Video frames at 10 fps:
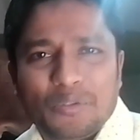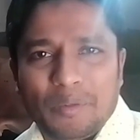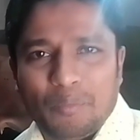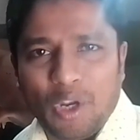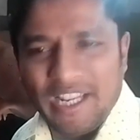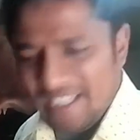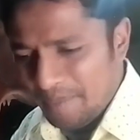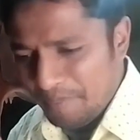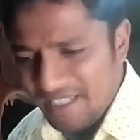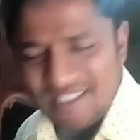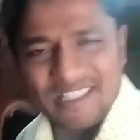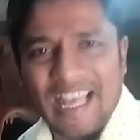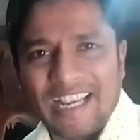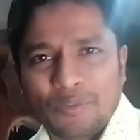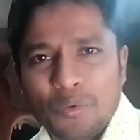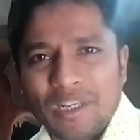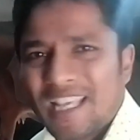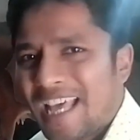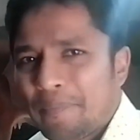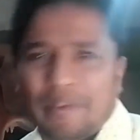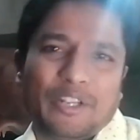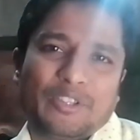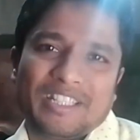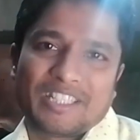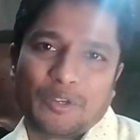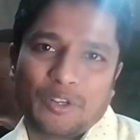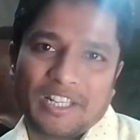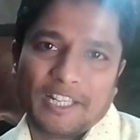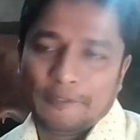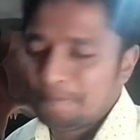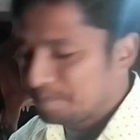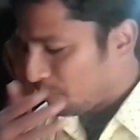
করবেন বলেন লেপের নিচে থাক ঢুকলে আর বেরোতে ইচ্ছে করে না